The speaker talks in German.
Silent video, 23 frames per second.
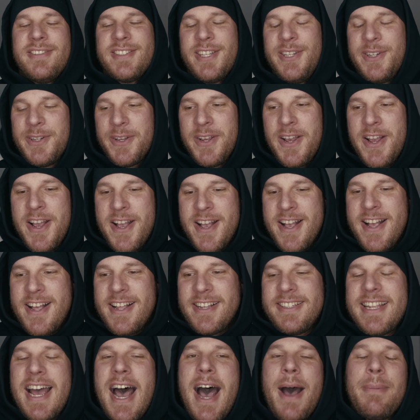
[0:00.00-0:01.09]
so,
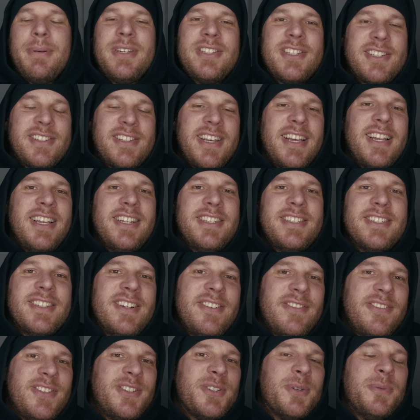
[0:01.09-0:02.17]
da habe ich tatsächlich
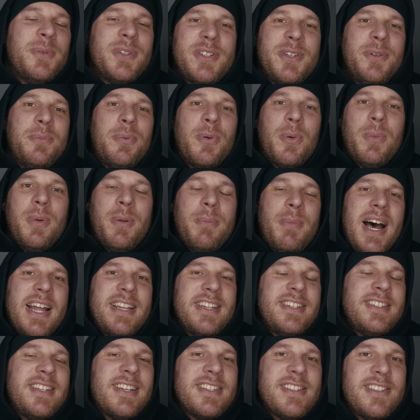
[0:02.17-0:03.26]
irgendwie so ein bisschen die
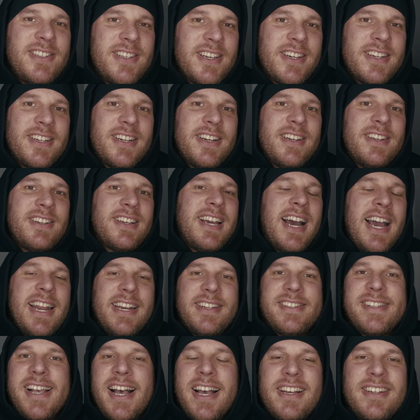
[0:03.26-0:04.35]
Problematik, dass ich äh,
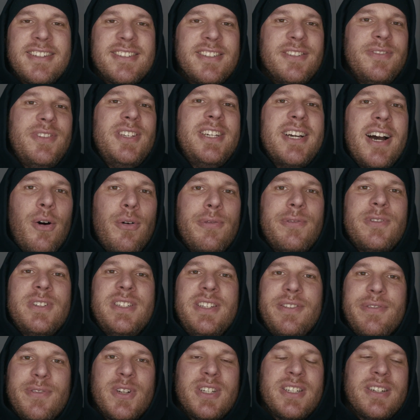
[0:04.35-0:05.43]
keine Sachen irgendwie kaufe,
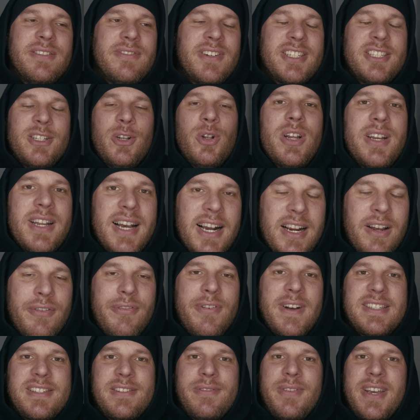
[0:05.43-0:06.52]
die von irgendwelchen Leuten
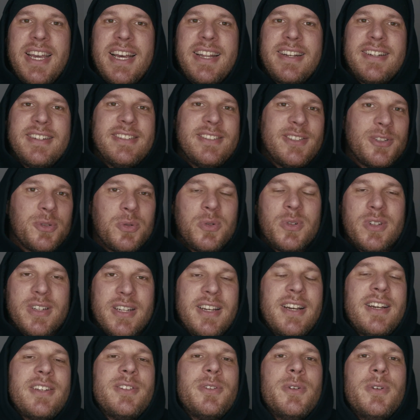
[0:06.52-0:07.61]
angefasst werden, so,
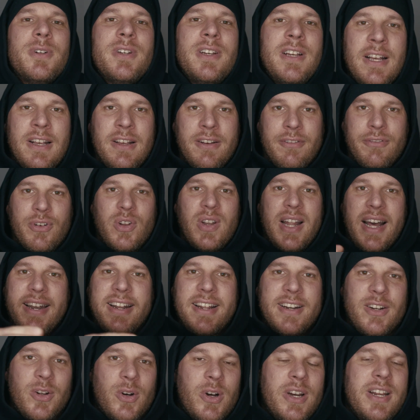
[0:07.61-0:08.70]
ne? also von
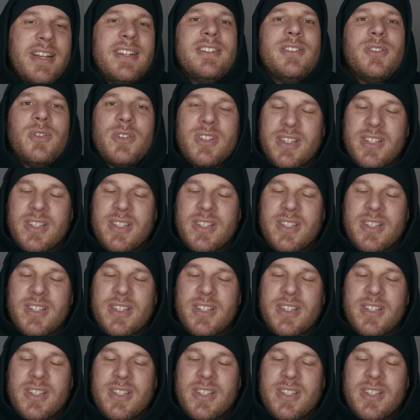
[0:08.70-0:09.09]
anderen Leuten, so,